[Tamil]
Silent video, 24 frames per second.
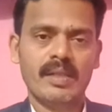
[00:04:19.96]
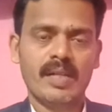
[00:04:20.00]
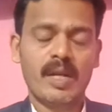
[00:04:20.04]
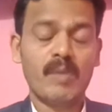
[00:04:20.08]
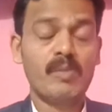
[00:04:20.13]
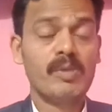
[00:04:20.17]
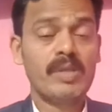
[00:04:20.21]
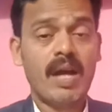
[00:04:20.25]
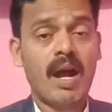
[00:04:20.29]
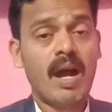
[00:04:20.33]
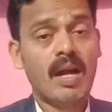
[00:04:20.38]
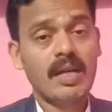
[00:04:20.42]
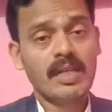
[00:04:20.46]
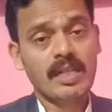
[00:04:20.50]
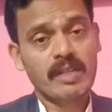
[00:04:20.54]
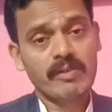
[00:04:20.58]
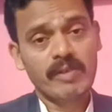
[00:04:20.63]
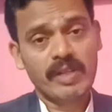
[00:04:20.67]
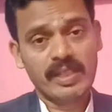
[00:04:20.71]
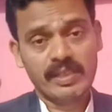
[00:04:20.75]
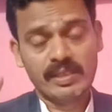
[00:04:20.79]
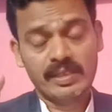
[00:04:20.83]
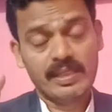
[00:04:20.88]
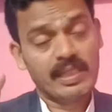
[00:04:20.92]
நம்முடைய
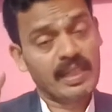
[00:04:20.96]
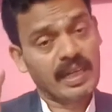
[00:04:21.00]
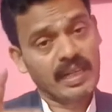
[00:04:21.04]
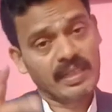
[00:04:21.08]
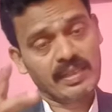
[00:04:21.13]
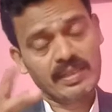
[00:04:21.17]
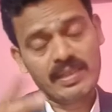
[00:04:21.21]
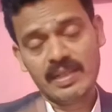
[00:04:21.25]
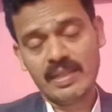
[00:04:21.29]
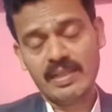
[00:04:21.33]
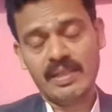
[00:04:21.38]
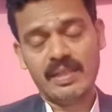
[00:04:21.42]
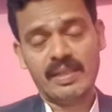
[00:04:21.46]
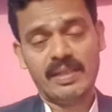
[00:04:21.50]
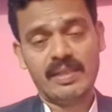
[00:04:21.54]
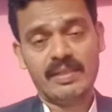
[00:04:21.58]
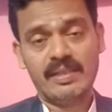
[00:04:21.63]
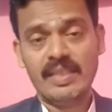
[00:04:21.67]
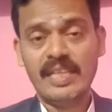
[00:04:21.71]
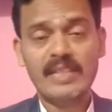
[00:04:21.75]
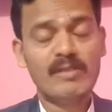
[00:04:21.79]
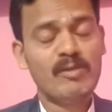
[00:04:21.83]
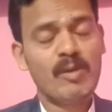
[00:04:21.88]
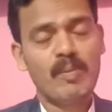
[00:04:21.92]
ஆண்டவர் திறக்கிற
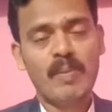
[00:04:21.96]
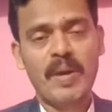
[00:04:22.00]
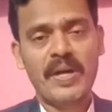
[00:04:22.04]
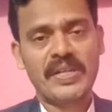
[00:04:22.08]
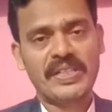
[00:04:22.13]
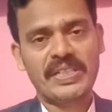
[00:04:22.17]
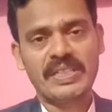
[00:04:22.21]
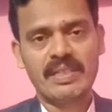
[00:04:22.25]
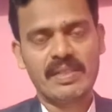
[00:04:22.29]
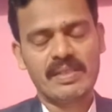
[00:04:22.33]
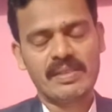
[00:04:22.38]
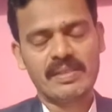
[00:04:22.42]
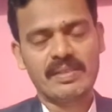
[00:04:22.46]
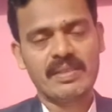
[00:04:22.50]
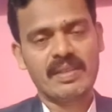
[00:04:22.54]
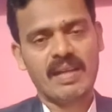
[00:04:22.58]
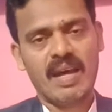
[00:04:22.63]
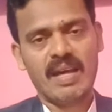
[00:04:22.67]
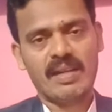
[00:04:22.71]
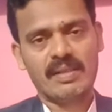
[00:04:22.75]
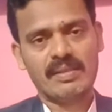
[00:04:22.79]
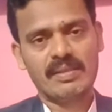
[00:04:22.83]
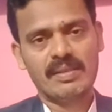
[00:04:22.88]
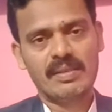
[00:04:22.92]
தெய்வமாக
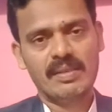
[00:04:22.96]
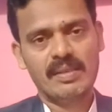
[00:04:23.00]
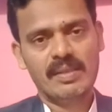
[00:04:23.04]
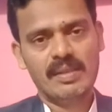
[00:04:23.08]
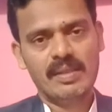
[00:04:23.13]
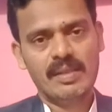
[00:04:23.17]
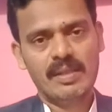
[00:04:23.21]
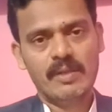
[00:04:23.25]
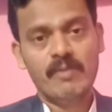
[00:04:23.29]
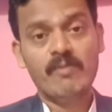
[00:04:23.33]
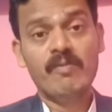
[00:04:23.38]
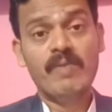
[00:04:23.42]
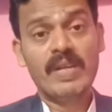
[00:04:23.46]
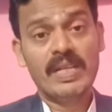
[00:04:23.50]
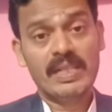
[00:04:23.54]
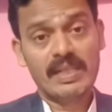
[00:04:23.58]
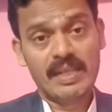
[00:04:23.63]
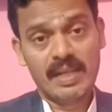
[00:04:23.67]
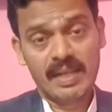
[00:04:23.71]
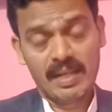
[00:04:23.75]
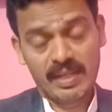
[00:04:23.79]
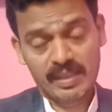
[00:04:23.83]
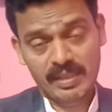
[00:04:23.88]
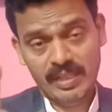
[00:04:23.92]
இருக்கிறார்
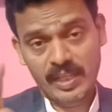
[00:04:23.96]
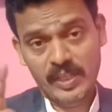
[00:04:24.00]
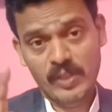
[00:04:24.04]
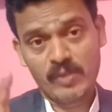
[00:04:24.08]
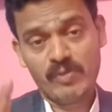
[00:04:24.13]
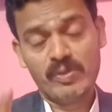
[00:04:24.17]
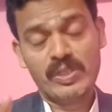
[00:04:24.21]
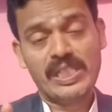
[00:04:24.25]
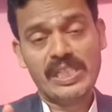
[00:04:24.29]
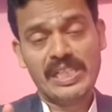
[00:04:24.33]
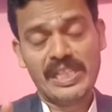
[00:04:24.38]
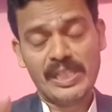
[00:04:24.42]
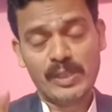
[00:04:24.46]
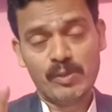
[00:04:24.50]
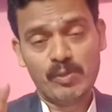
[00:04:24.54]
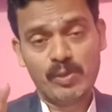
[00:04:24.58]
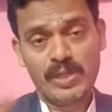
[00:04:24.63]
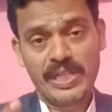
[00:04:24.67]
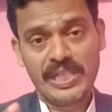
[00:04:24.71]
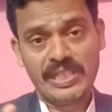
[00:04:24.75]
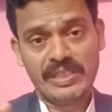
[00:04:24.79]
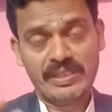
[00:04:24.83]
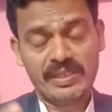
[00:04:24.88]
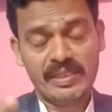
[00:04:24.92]
வெண்கல கதவுகளை
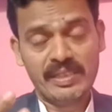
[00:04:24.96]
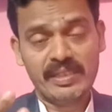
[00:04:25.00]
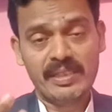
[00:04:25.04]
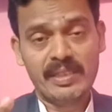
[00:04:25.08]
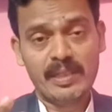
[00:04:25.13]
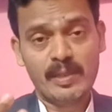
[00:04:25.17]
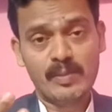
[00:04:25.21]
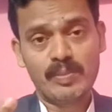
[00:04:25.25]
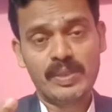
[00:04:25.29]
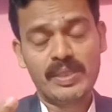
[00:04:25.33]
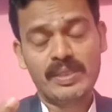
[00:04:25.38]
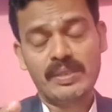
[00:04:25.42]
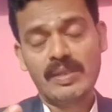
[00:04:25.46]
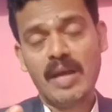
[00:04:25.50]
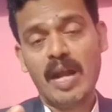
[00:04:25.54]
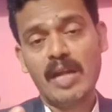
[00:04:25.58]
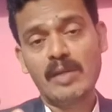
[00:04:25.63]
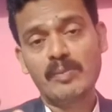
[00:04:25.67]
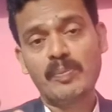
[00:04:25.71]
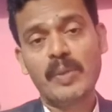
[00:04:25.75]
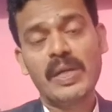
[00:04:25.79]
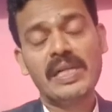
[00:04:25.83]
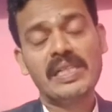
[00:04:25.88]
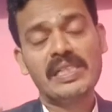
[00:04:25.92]
உடைத்து இரும்பு
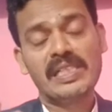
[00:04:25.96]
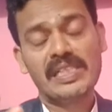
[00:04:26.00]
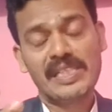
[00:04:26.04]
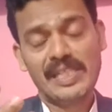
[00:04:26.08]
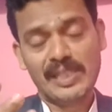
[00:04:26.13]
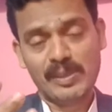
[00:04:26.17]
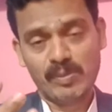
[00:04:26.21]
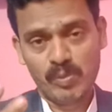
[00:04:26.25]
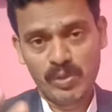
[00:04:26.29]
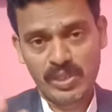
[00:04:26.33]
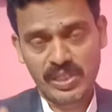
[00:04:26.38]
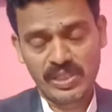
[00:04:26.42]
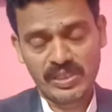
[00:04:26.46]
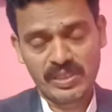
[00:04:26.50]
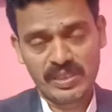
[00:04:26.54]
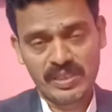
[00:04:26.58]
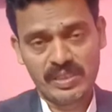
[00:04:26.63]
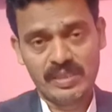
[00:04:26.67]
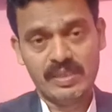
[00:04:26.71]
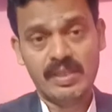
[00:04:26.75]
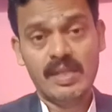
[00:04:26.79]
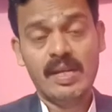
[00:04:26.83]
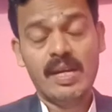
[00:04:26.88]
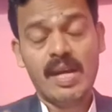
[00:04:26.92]
தாழ்பால்களை
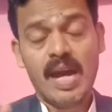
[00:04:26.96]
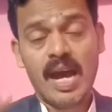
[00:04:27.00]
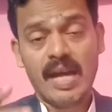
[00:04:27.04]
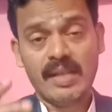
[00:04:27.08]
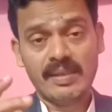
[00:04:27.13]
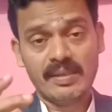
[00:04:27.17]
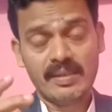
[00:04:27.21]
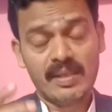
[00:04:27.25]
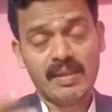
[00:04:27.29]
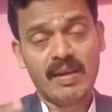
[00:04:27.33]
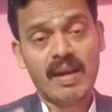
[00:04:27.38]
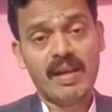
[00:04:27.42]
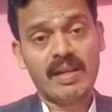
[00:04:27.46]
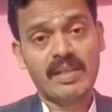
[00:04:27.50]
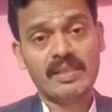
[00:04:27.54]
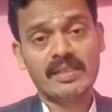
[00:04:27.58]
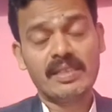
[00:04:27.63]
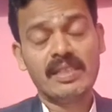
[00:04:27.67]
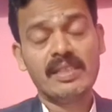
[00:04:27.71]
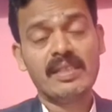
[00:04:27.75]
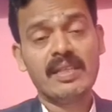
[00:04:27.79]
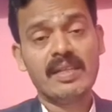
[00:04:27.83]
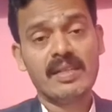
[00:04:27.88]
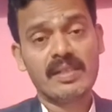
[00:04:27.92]
முறித்து அந்த
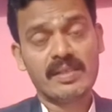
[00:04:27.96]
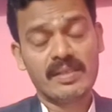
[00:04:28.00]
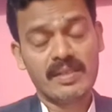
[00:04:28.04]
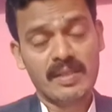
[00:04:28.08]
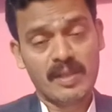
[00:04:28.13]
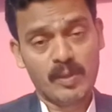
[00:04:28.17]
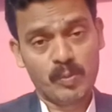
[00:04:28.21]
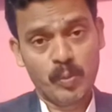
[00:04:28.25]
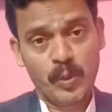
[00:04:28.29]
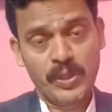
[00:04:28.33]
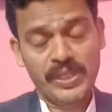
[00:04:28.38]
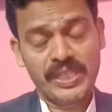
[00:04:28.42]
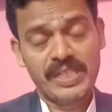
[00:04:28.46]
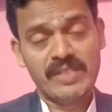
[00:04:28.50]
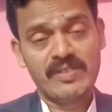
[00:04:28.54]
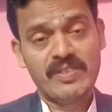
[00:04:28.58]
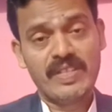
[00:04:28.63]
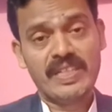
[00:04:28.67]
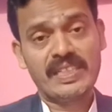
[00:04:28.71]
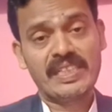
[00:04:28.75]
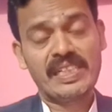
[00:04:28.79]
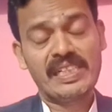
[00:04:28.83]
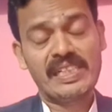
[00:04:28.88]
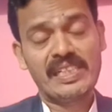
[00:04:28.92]
காலத்தில் இருக்கிற
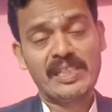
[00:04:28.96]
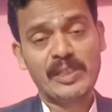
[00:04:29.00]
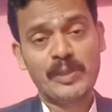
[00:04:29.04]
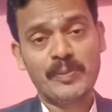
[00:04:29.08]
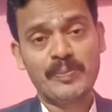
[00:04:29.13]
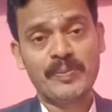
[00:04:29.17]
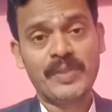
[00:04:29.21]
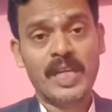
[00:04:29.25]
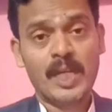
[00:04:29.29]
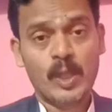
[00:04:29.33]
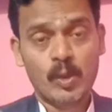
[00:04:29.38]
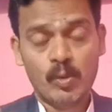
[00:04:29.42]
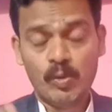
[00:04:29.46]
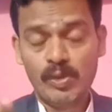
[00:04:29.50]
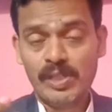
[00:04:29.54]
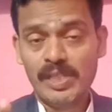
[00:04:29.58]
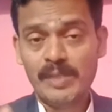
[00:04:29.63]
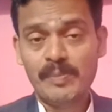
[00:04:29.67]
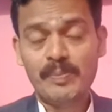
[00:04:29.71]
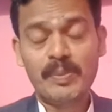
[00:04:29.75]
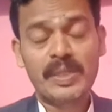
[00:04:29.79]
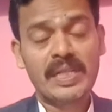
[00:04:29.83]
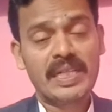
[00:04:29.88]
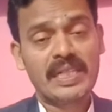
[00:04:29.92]
பொக்கிசங்களையும்
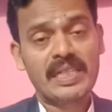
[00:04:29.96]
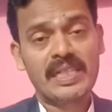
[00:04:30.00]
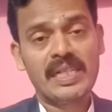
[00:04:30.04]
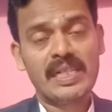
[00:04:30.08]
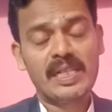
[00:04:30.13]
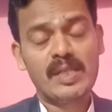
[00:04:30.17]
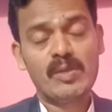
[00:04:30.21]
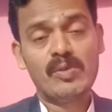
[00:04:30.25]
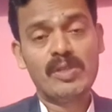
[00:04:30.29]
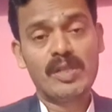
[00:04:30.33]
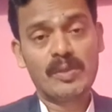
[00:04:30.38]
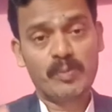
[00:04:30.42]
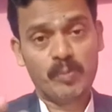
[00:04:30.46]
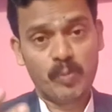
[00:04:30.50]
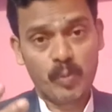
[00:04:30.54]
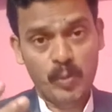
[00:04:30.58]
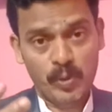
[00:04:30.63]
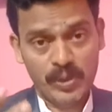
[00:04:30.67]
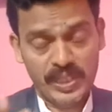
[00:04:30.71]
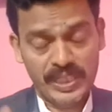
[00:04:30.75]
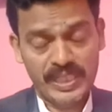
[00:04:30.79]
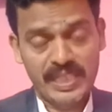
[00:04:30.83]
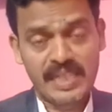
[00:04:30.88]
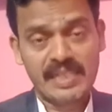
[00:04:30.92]
ஒளிப்பிடங்களில் உள்ள
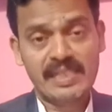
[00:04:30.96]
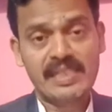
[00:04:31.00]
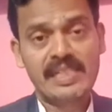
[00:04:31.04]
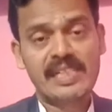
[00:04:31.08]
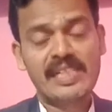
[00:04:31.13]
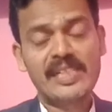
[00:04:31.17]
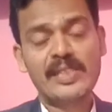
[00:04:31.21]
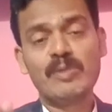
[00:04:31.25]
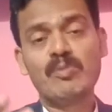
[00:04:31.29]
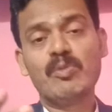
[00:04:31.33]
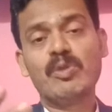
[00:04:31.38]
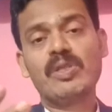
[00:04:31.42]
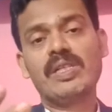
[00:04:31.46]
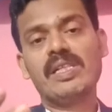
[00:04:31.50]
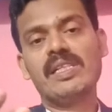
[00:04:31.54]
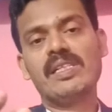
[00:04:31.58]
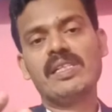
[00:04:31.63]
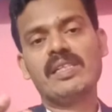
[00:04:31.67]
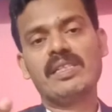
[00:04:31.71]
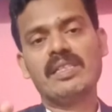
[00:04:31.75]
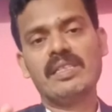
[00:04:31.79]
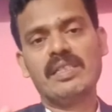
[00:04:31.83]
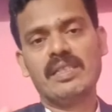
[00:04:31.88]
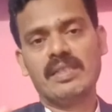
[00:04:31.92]
புதையல்களையும்
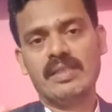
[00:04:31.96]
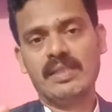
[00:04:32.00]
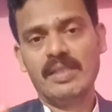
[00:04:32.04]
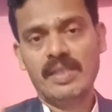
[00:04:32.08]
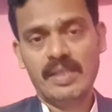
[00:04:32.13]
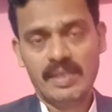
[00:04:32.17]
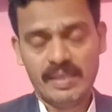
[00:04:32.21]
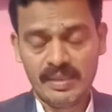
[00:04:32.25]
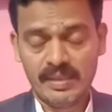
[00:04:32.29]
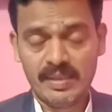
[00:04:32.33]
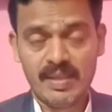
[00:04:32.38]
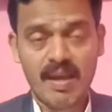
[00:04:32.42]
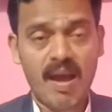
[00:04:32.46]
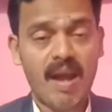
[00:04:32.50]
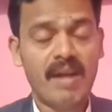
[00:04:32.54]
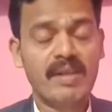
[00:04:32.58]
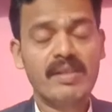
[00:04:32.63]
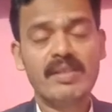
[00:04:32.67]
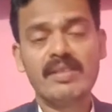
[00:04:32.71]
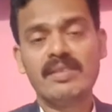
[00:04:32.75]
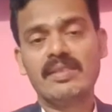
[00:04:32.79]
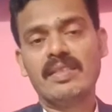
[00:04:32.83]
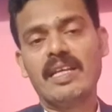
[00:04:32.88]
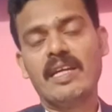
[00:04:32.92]
உங்களுக்கு இந்த
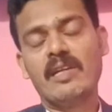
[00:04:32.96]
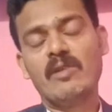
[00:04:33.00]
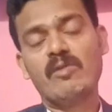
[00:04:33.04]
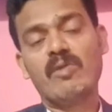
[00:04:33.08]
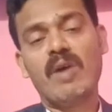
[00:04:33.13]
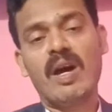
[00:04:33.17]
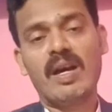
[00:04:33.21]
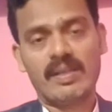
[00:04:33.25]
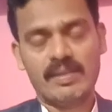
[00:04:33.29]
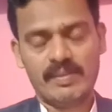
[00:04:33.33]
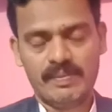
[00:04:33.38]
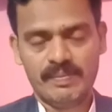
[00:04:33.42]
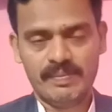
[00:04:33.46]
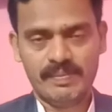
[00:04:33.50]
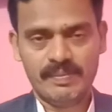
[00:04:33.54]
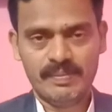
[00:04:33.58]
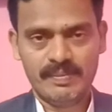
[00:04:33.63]
ஆண்டு தருவார்